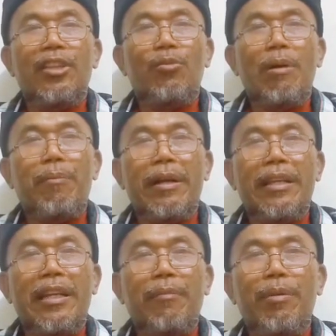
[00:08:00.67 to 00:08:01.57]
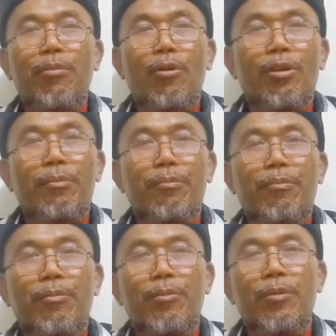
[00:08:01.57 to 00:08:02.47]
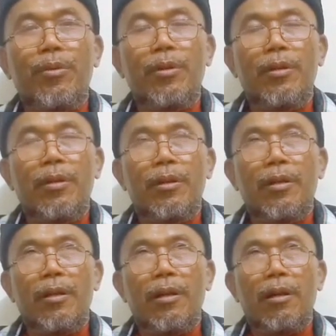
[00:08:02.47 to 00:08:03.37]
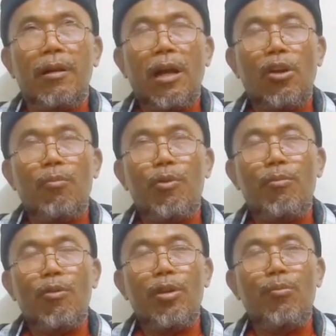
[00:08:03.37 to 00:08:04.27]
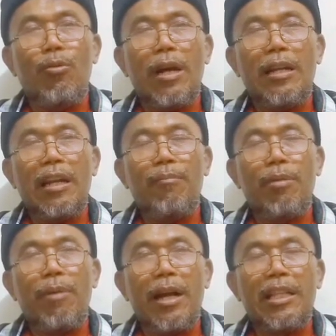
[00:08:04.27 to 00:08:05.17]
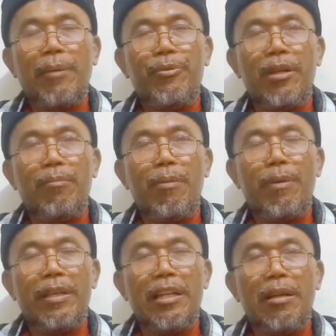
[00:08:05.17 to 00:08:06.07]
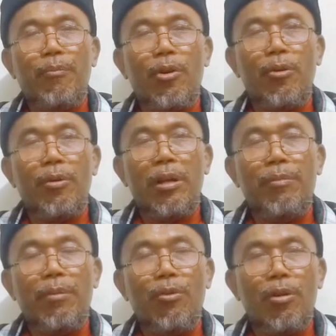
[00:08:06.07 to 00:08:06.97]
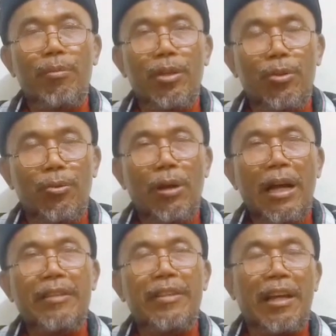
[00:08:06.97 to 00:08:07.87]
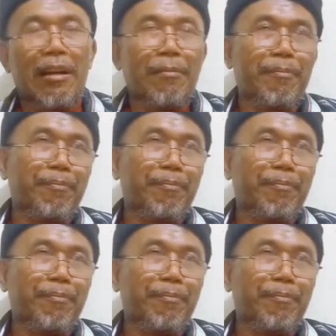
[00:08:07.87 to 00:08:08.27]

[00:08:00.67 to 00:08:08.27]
itu bapaknya Nabi Ibrahim. Kalaupun mau dibuka dalam berbagai tafsir bapaknya Nabi Ibrahim itu Azar.